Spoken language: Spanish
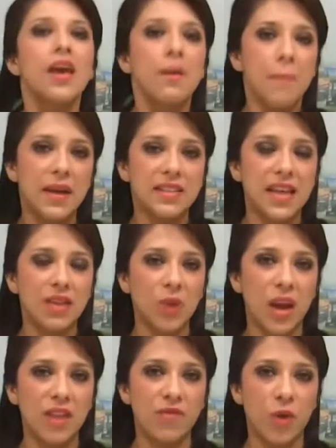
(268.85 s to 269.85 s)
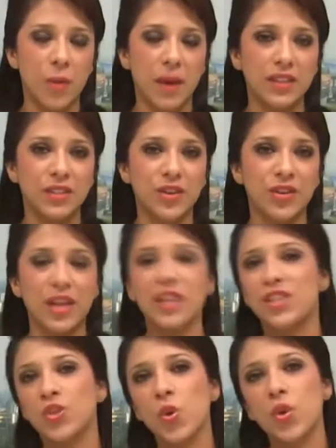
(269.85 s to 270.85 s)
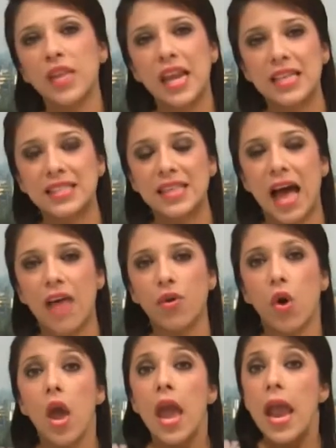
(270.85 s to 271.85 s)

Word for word: Pasando a la información del sur del estado,